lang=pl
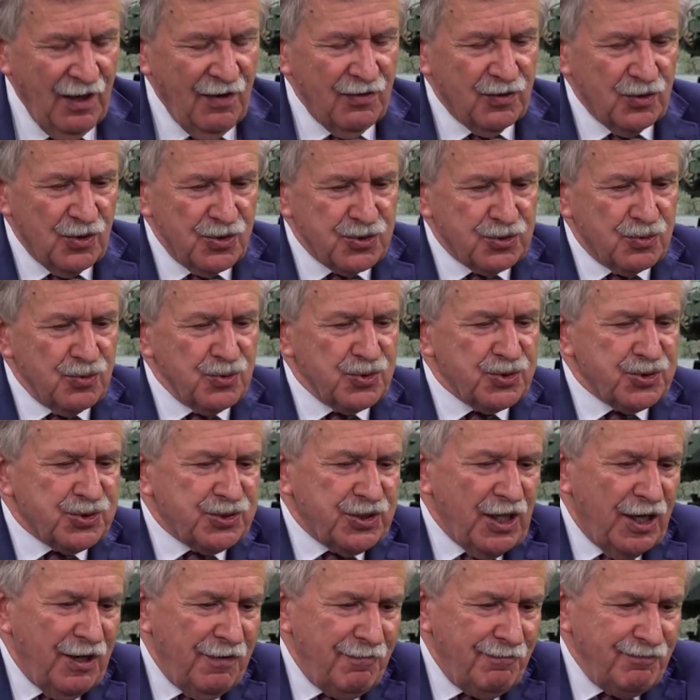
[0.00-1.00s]
W związku z
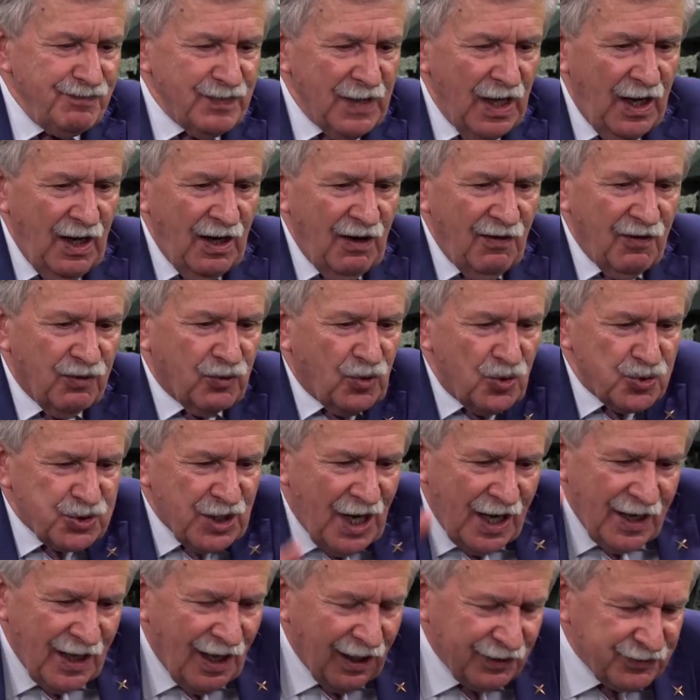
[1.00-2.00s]
tym w
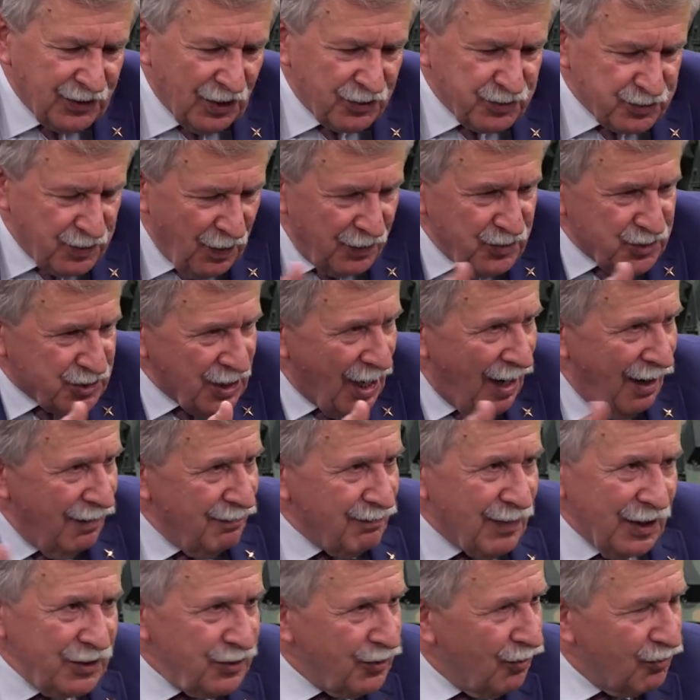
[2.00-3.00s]
koszarach, tak jak
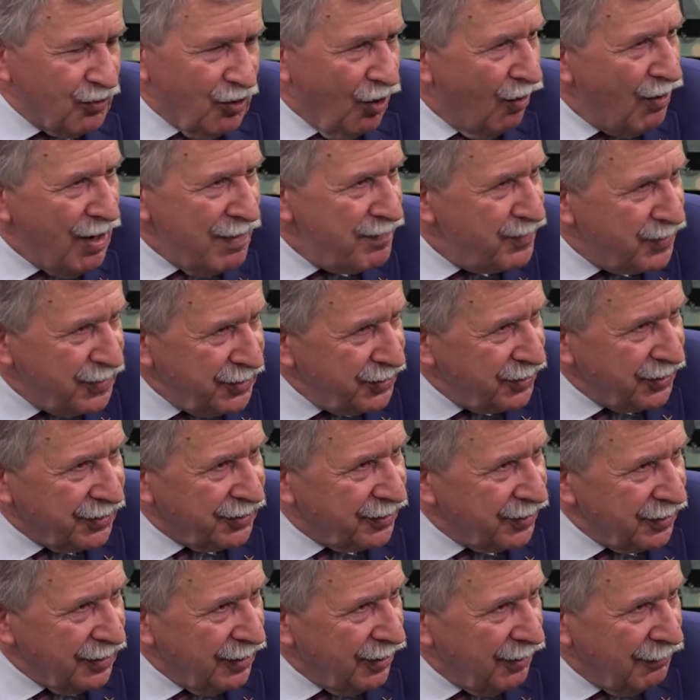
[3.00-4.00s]
powiedziałem, będą
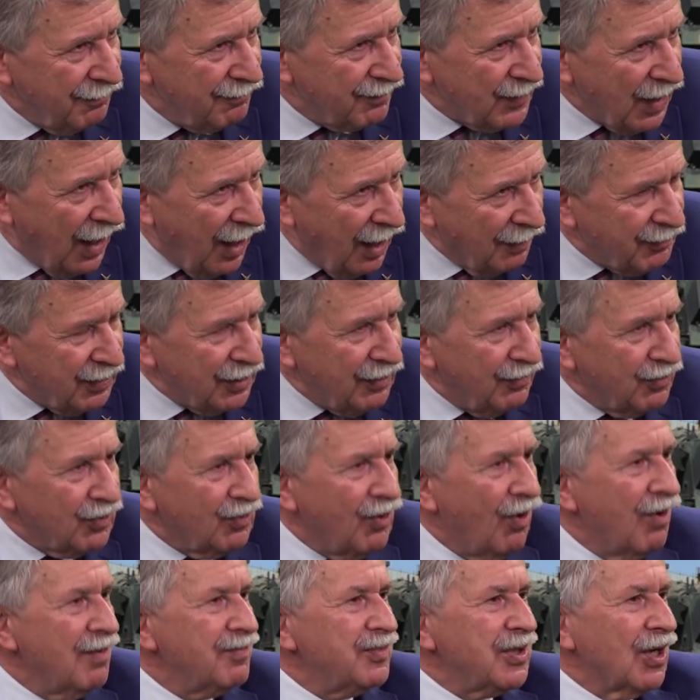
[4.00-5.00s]
gołębniki, tak? będą
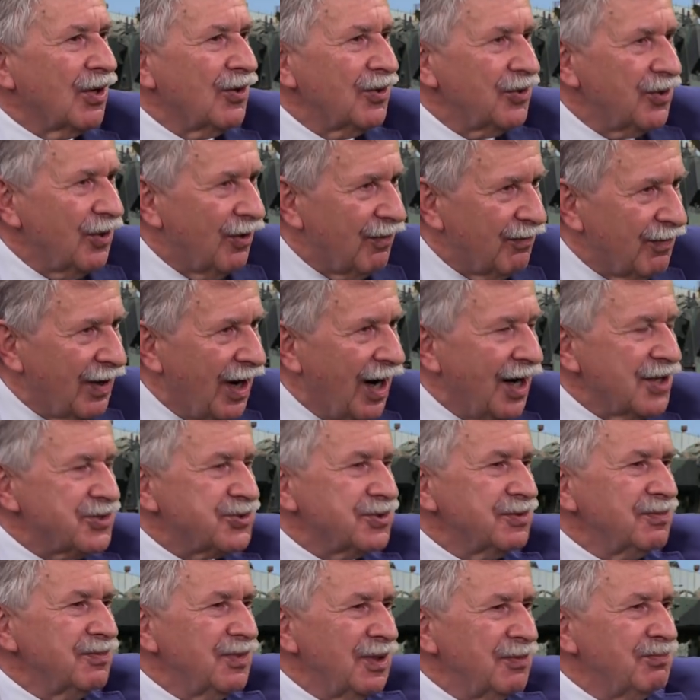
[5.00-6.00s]
gołębie
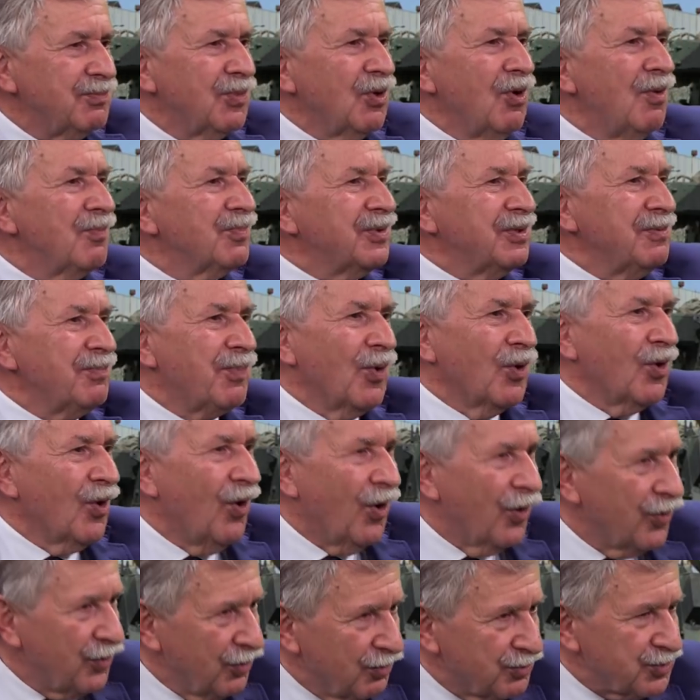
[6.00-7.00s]
hodować i gąbki
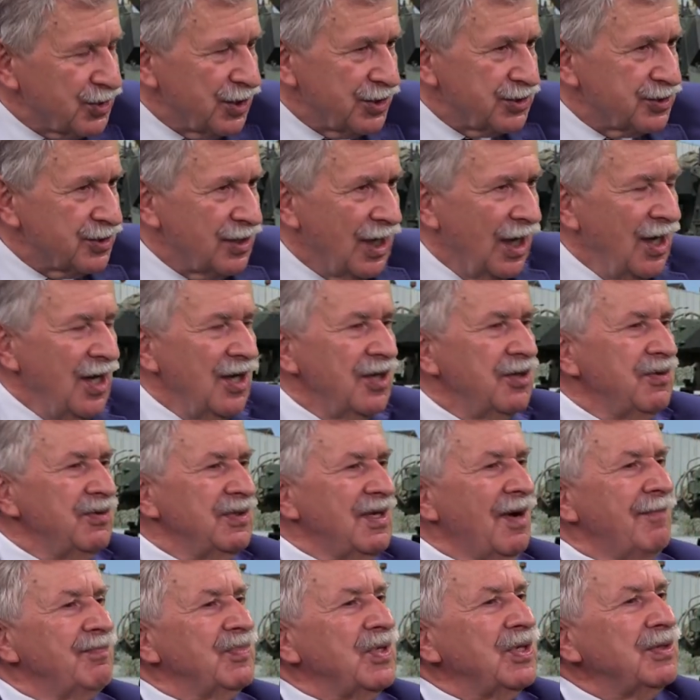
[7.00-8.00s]
pokoju przecież. I,
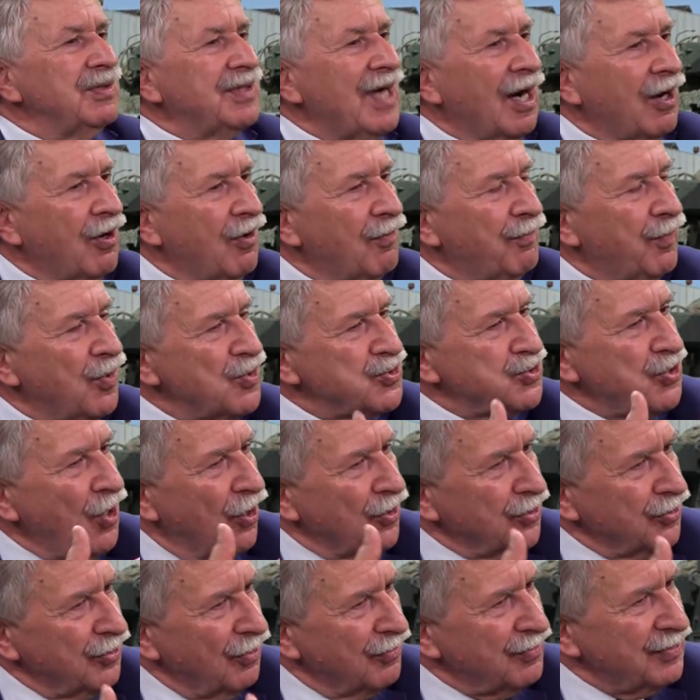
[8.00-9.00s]
na, I, taką
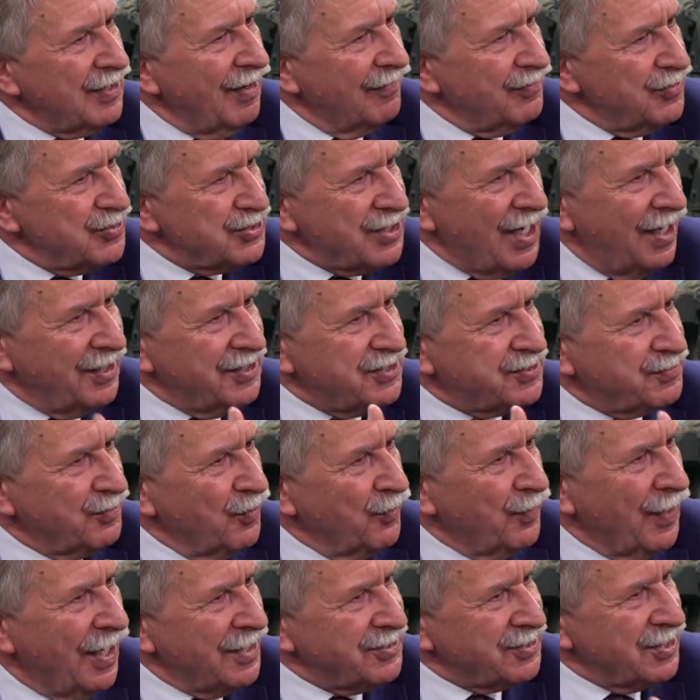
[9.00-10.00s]
pozorną nawiązali
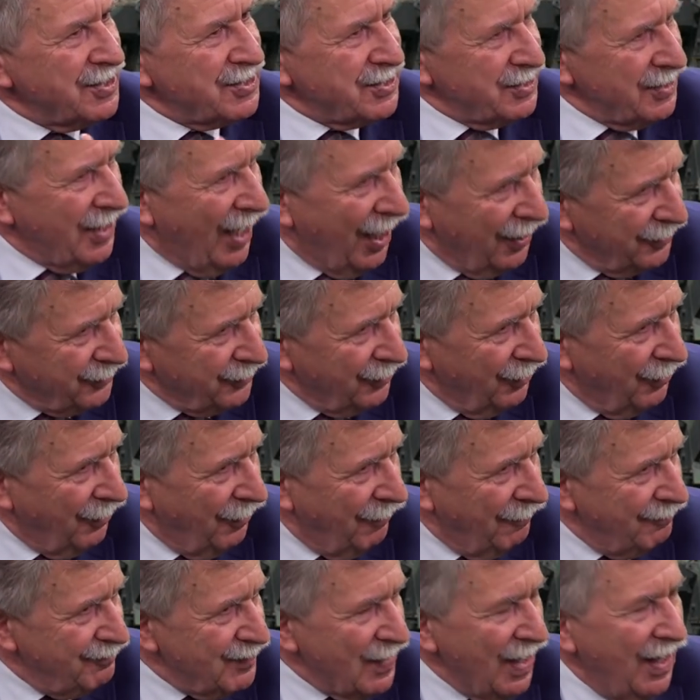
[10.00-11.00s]
współpracę z
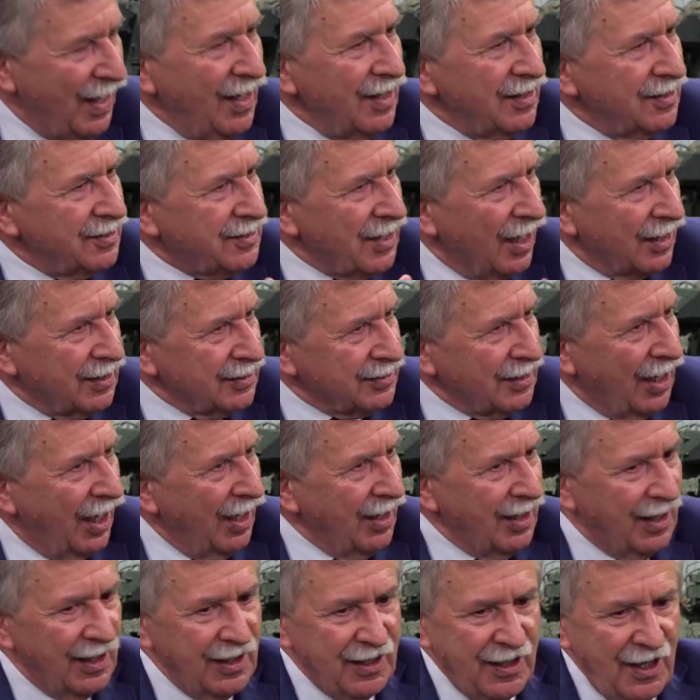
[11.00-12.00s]
NATO i tak
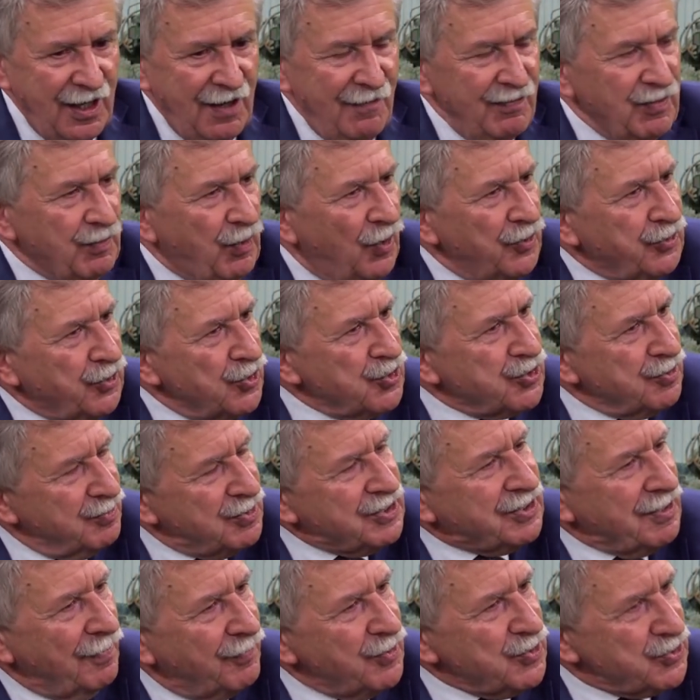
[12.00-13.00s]
dalej, po to,
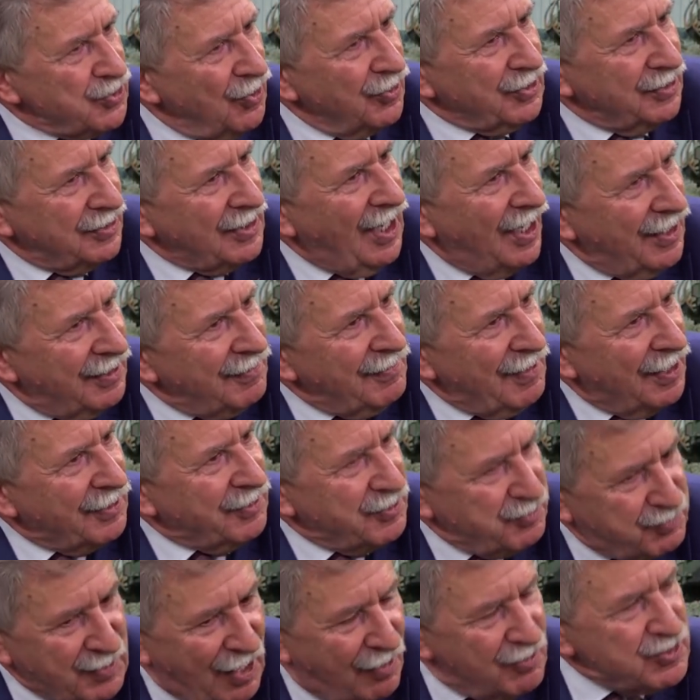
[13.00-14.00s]
żeby te pozory dalej
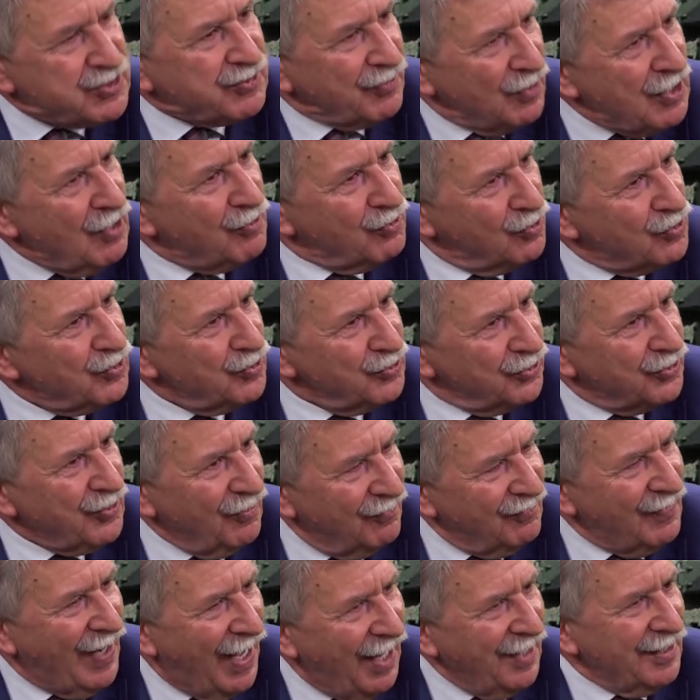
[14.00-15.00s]
miały swoje
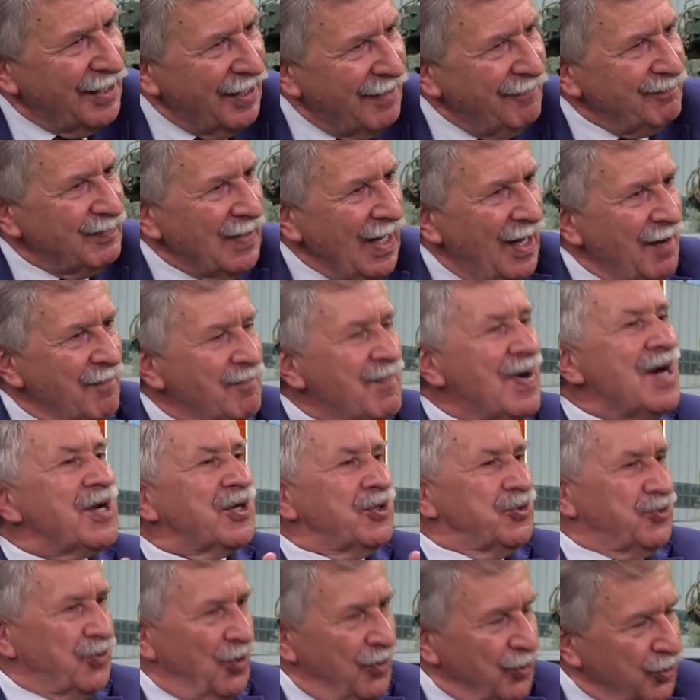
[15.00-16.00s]
ugruntowane,
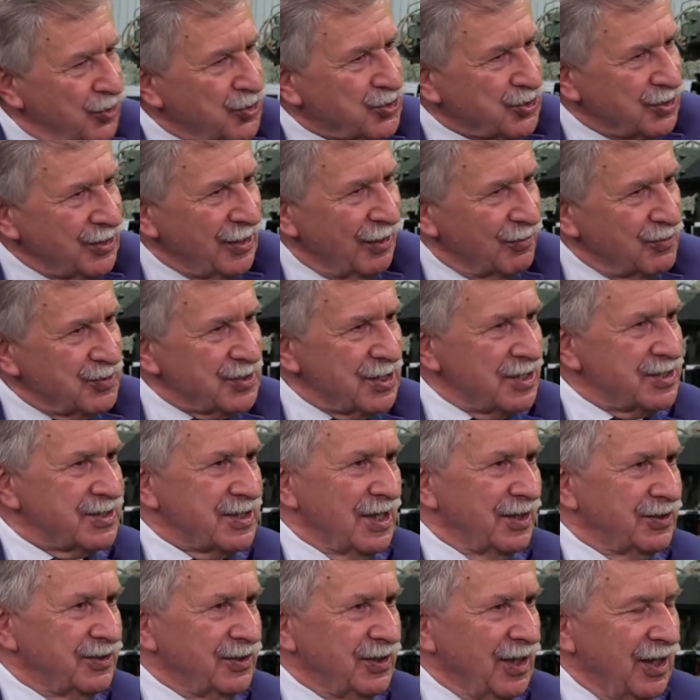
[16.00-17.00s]
merytoryczne
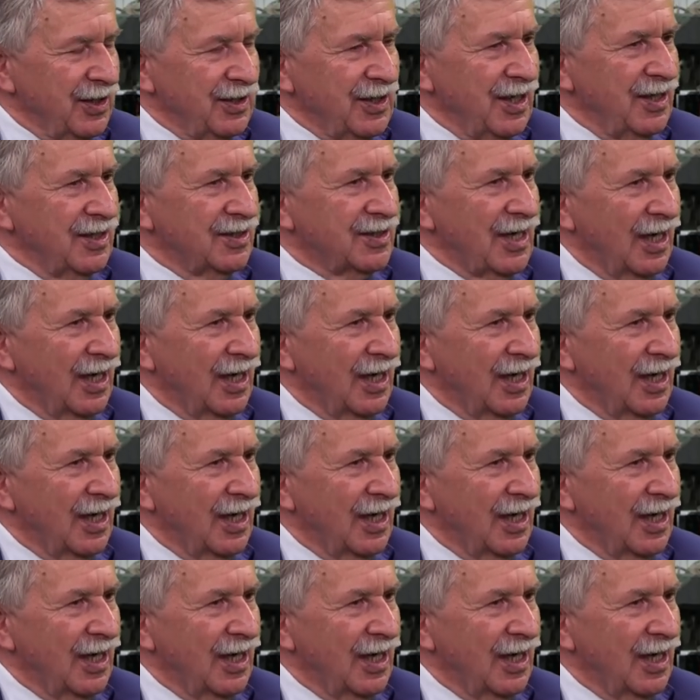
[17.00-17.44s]
uzasadnienie i